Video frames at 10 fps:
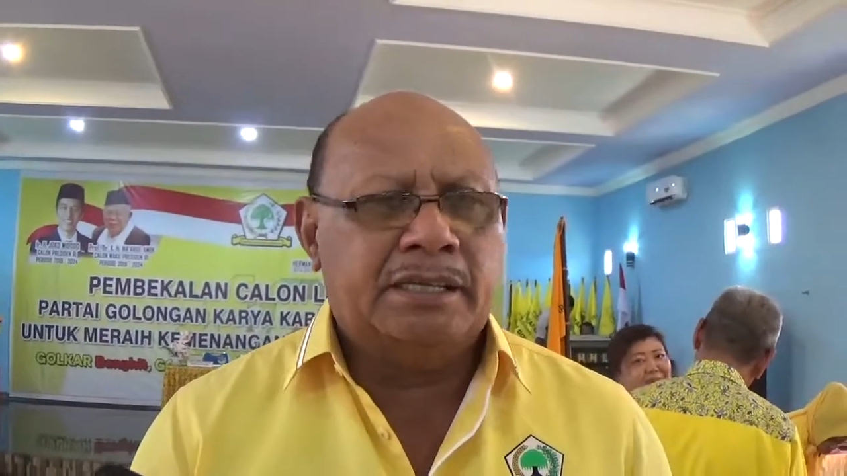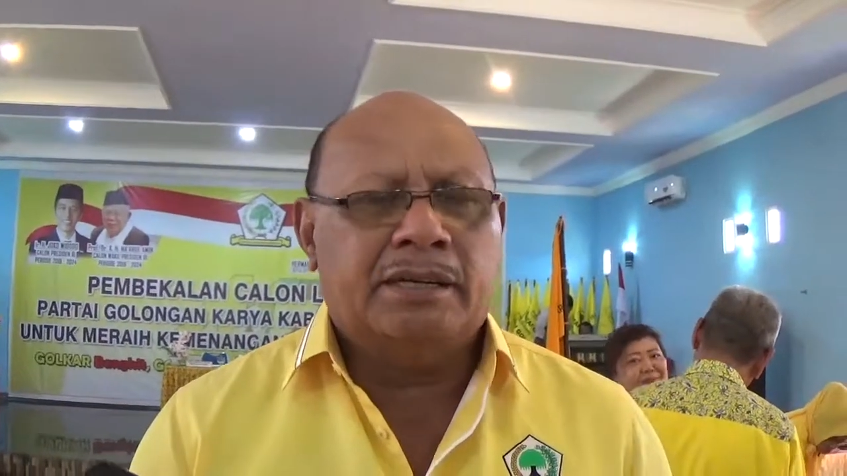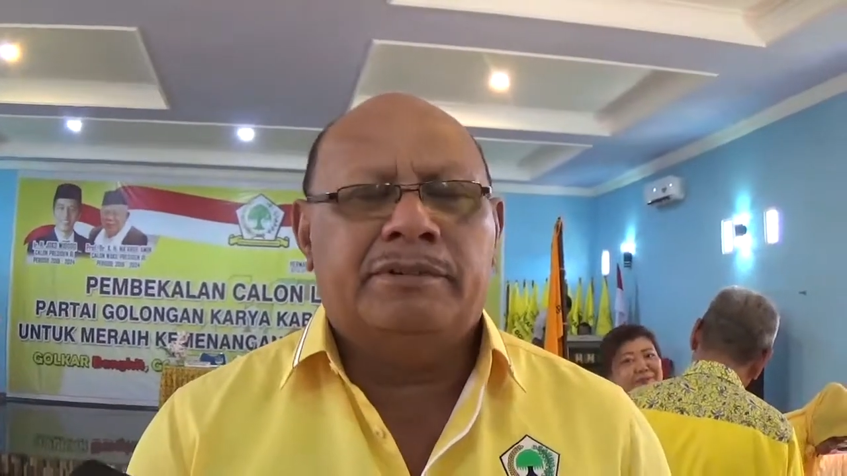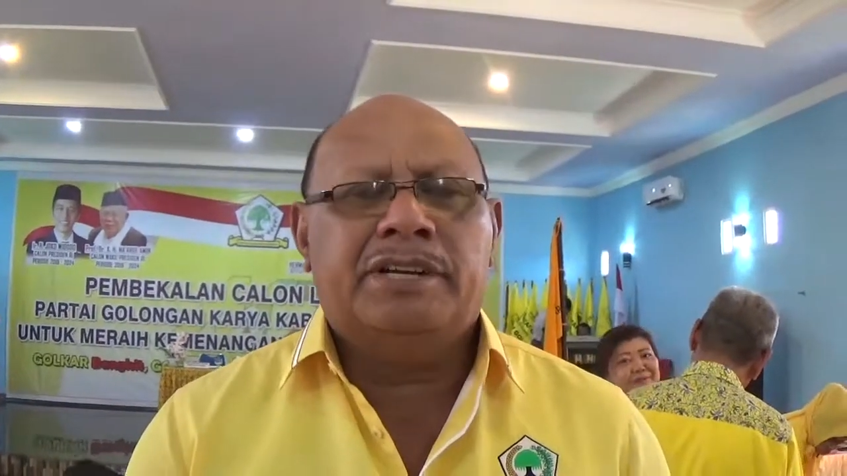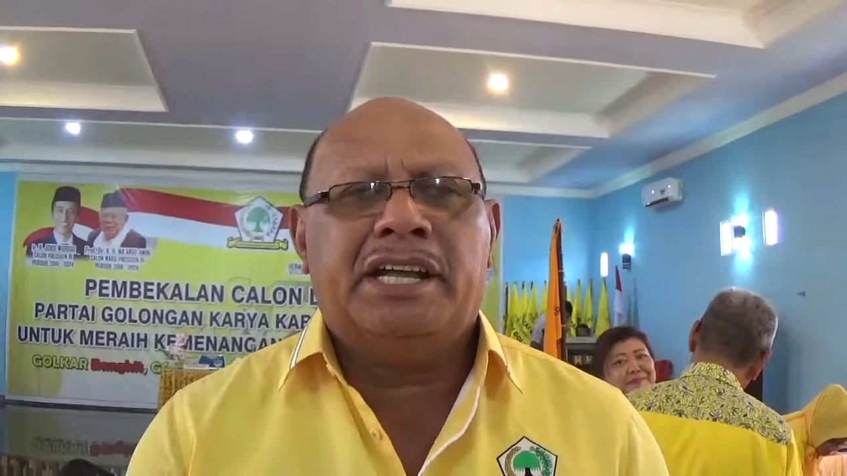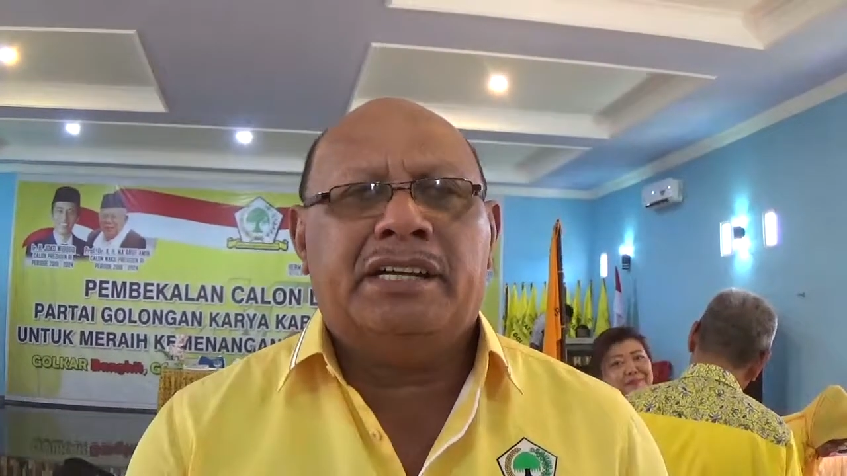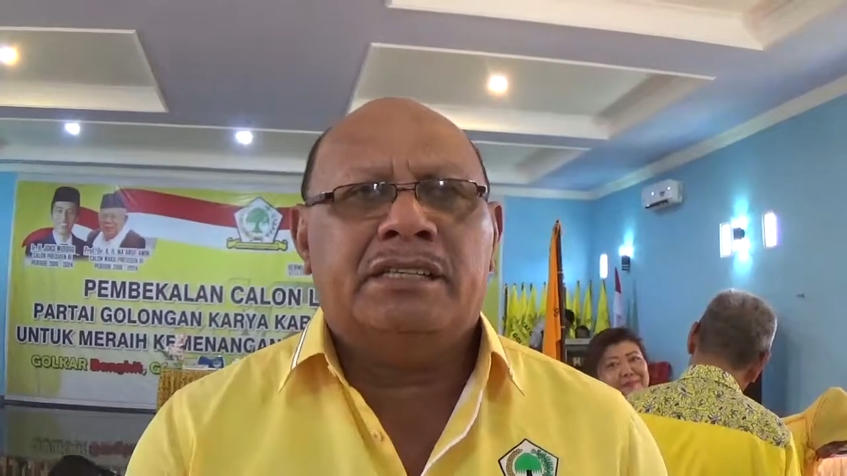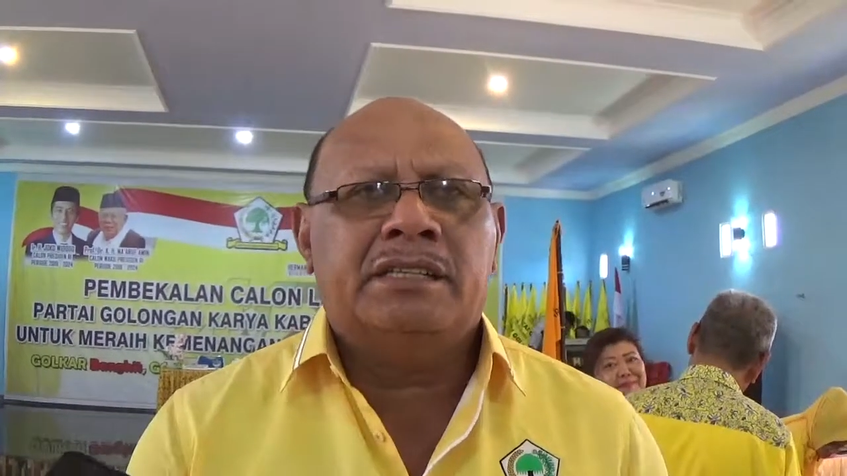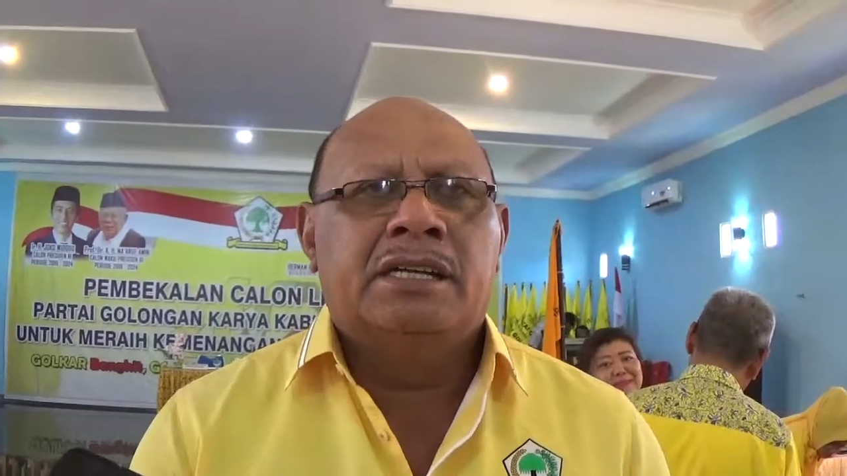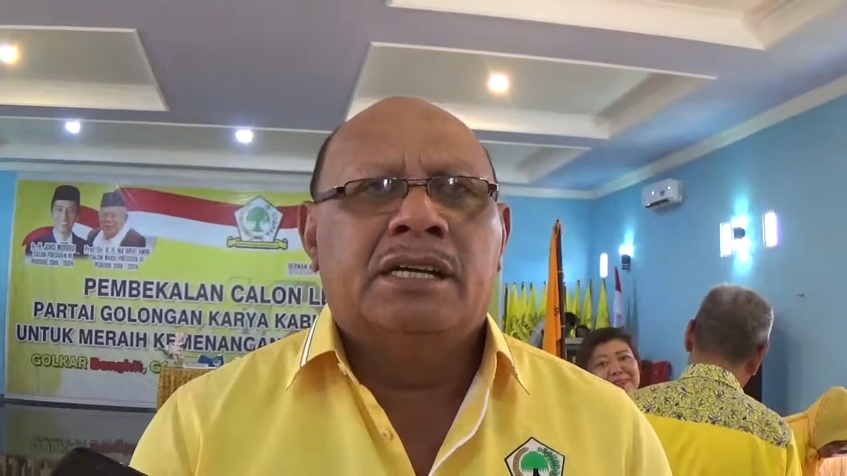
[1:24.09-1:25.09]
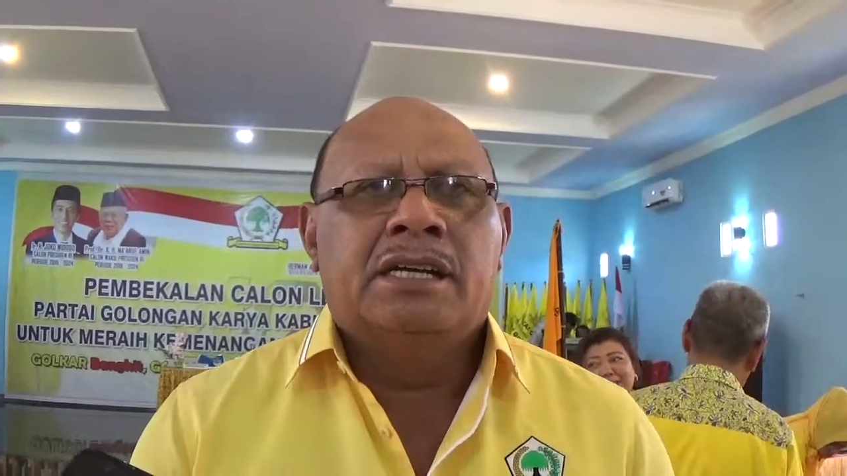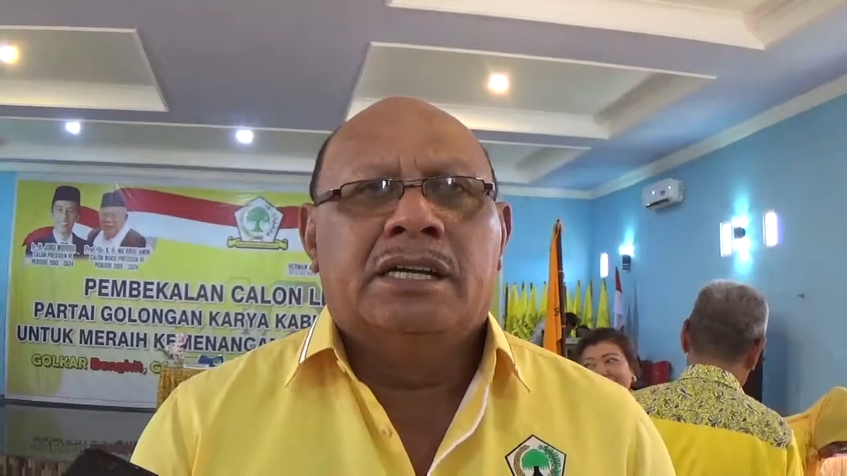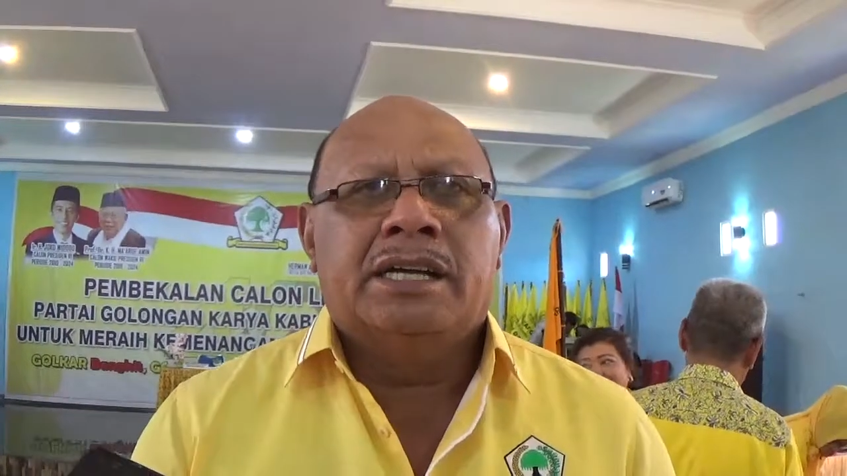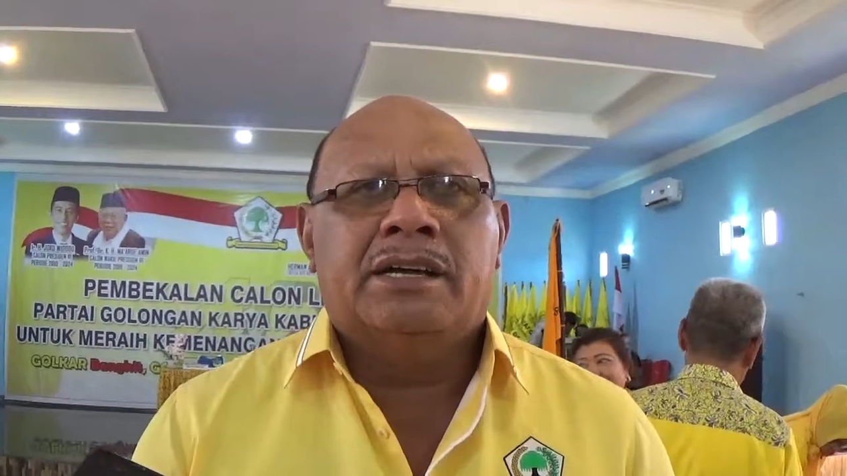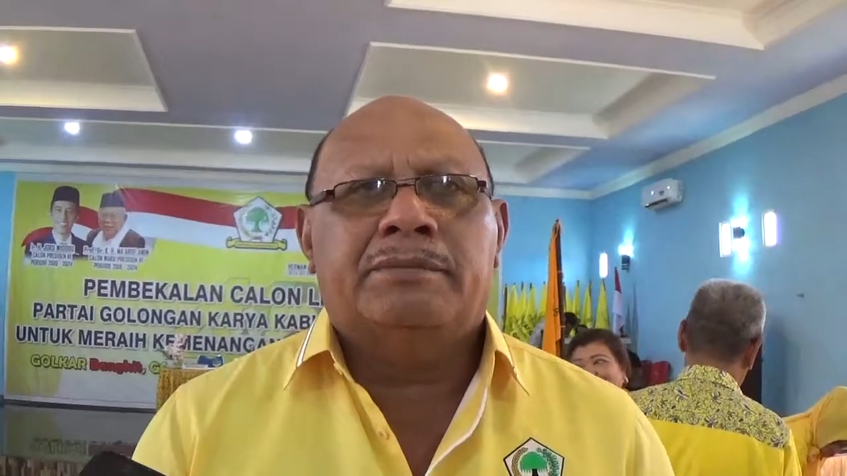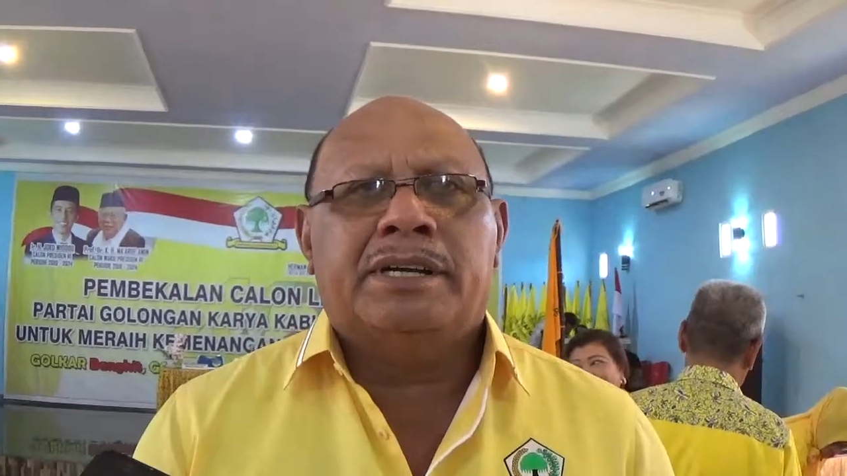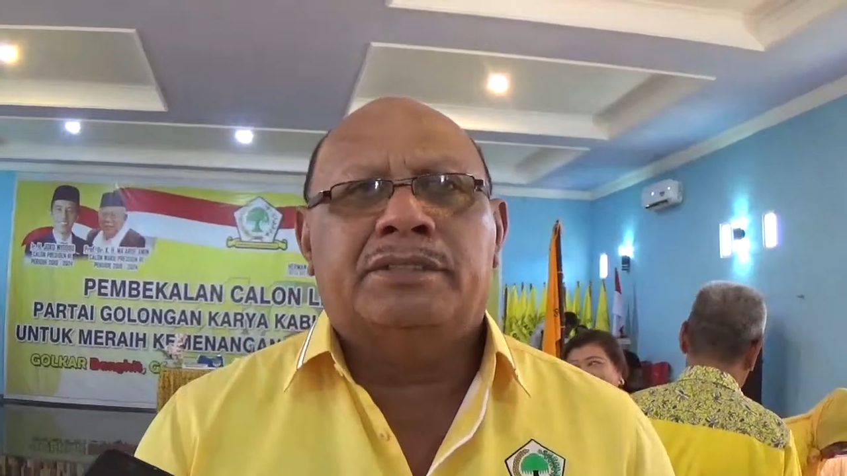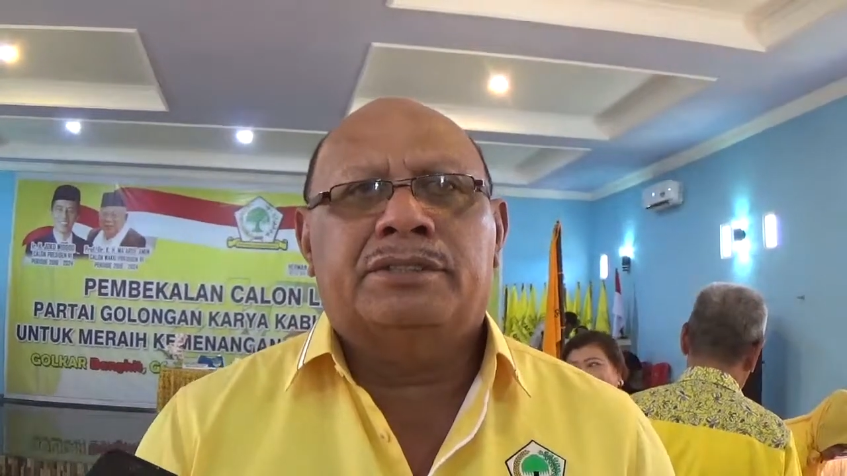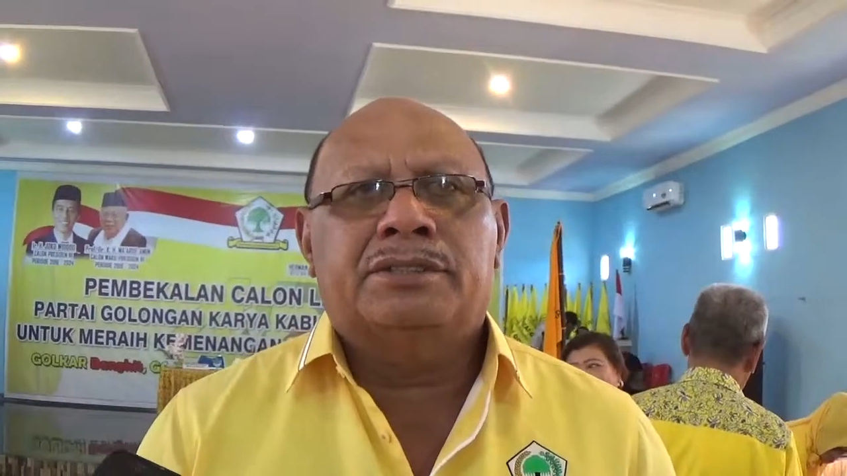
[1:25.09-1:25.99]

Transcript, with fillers: Kemudian yang berikut